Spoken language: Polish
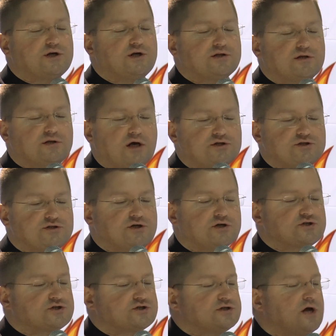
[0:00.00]

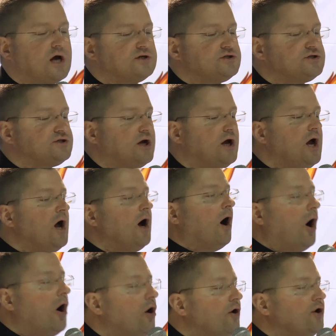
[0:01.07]
11:13:
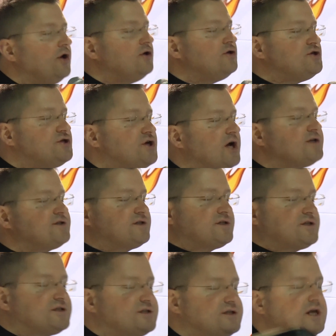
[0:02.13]
Ojciec
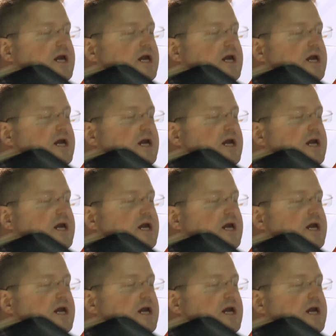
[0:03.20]
z